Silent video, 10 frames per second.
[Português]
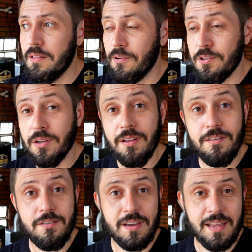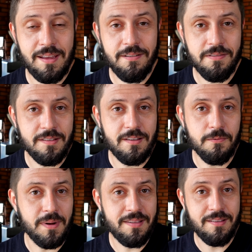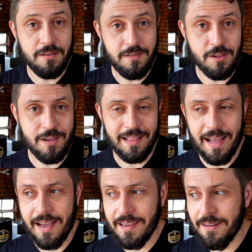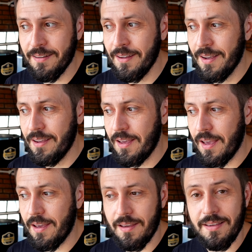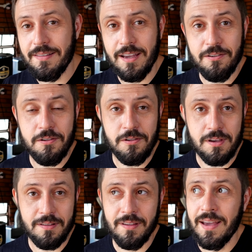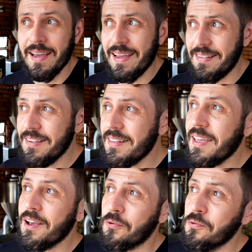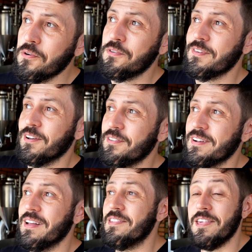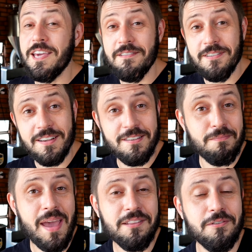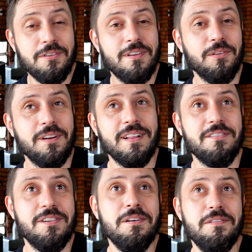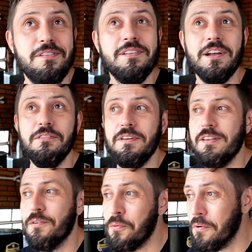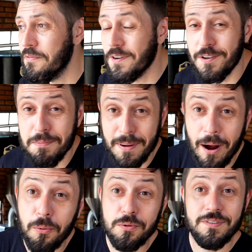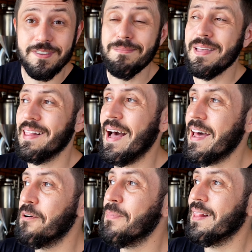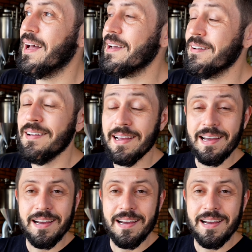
Não adianta a gente querer fazer uma cerveja lager é, em sete dias. Existem recursos, alternativas, métodos alternativos que talvez vão convergir para algo similar a uma lager,